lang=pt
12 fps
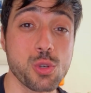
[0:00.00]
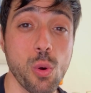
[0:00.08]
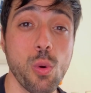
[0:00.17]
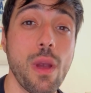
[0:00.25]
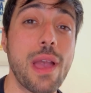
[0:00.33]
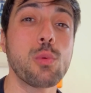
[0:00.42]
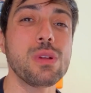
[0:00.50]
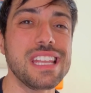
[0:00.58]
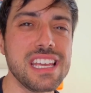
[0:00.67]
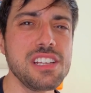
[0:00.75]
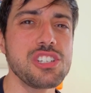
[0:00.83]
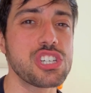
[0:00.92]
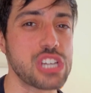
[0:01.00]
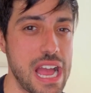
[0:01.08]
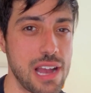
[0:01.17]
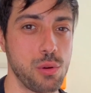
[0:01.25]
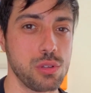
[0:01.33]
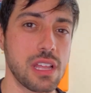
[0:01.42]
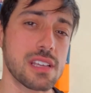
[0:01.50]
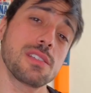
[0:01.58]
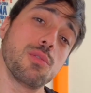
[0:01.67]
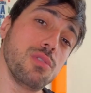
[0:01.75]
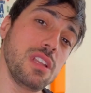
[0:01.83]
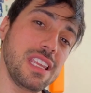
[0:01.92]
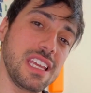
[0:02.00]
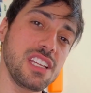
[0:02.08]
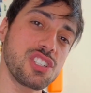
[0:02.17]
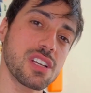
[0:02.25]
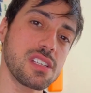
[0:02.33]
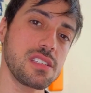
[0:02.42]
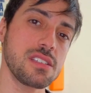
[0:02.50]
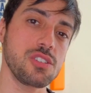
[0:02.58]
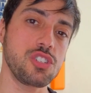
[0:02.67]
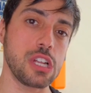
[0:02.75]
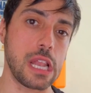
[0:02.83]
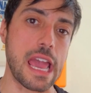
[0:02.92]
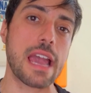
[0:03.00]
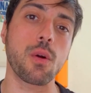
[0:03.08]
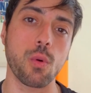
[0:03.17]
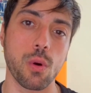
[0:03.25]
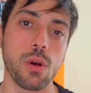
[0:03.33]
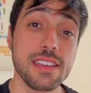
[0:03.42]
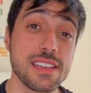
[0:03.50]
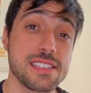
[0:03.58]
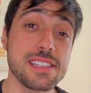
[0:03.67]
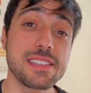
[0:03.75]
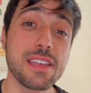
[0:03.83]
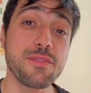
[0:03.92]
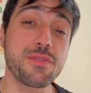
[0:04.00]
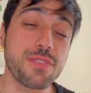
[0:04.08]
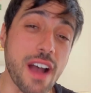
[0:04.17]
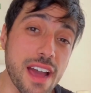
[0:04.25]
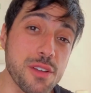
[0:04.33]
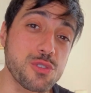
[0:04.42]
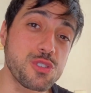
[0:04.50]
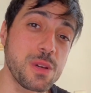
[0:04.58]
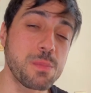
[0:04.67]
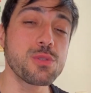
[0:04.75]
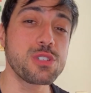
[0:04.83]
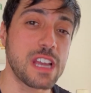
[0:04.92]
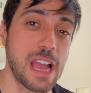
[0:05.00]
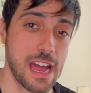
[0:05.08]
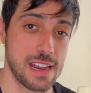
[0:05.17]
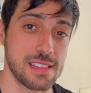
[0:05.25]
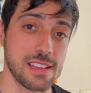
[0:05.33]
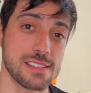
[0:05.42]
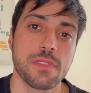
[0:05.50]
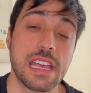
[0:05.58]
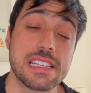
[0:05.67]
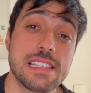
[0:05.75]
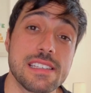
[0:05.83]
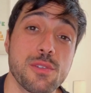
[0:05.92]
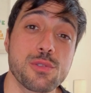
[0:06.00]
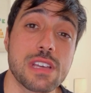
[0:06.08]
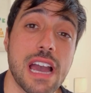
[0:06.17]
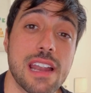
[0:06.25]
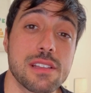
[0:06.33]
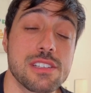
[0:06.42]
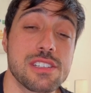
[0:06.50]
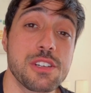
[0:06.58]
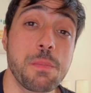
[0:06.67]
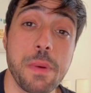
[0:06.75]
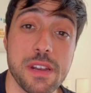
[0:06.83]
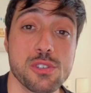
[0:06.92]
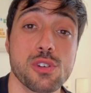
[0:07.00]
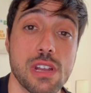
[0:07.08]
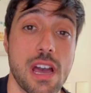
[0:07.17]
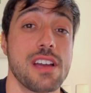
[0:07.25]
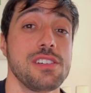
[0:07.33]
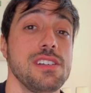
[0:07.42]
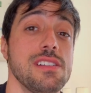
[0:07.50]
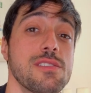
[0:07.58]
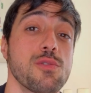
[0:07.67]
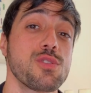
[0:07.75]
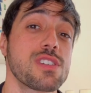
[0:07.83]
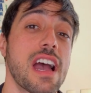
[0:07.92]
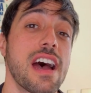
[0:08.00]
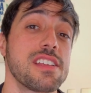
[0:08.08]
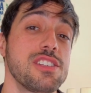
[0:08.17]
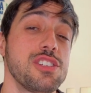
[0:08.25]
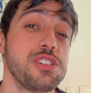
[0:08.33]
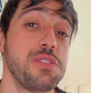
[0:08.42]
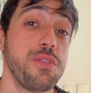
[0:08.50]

jogo é o Ninjago, tá? São ninjas de Lego. E existem vários tipos de cartas. Existem os cards de personagens, os cards de